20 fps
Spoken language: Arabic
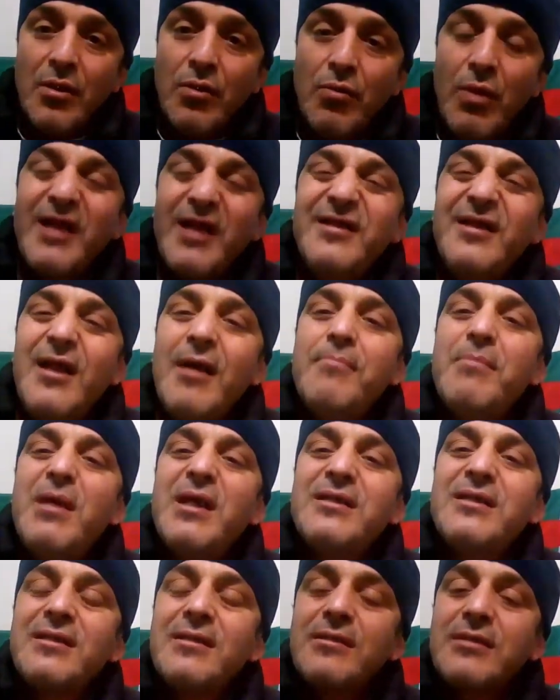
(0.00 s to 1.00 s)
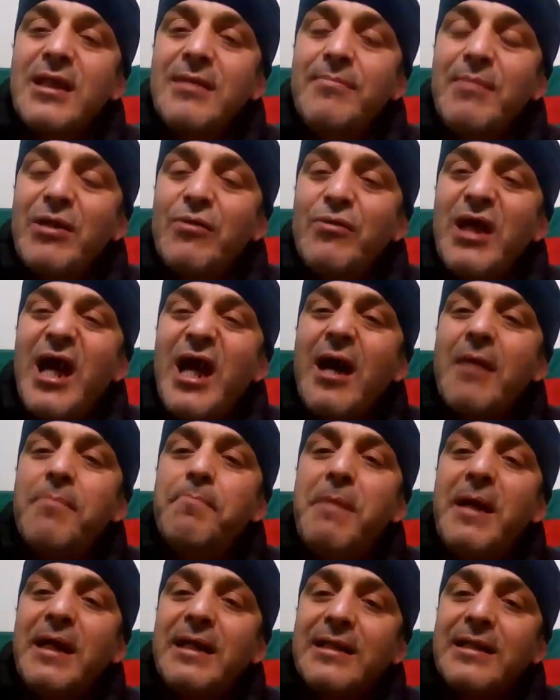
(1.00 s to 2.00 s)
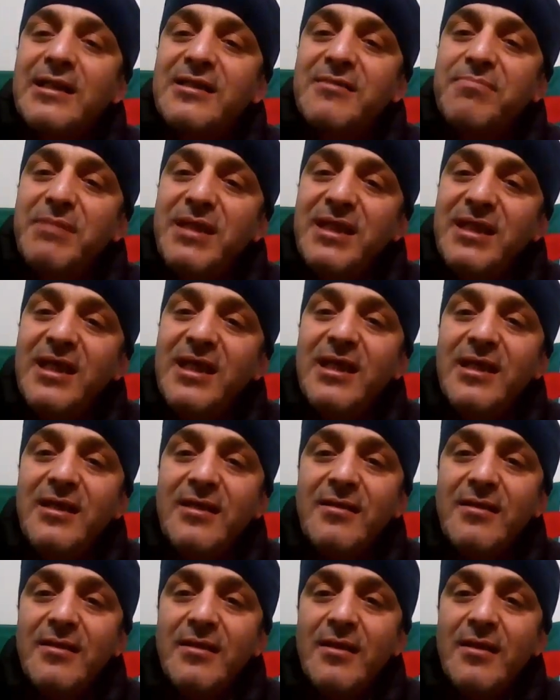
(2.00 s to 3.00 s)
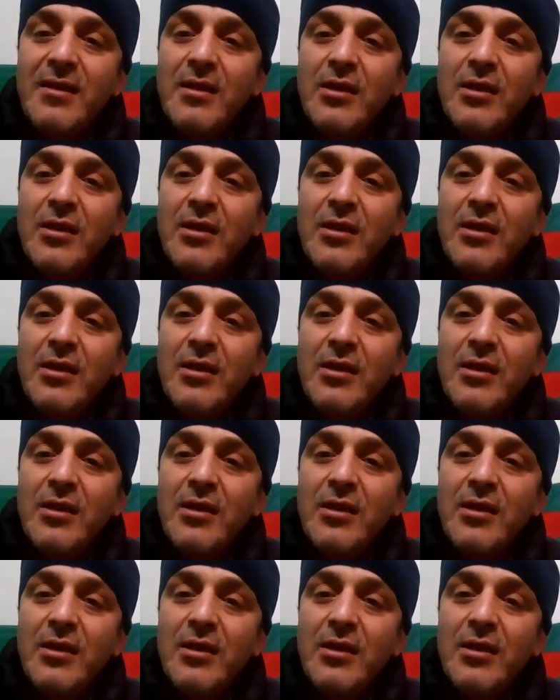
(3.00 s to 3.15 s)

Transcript: وعندنا ماس كيما يقول لك اخبار رسميين